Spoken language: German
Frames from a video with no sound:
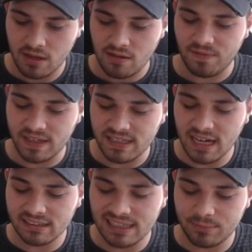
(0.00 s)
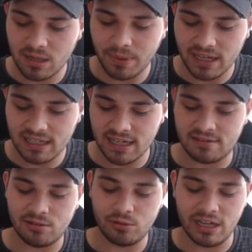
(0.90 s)
Wenn ja, dann mein
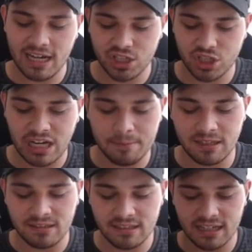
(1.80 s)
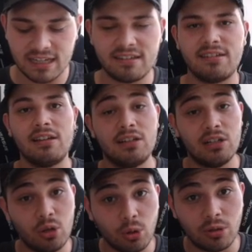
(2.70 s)
Beileid. Und er schreibt dann direkt
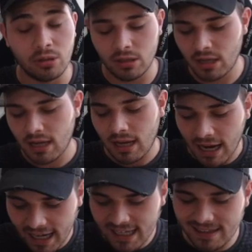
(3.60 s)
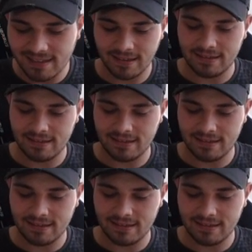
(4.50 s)
gelogen. Alter,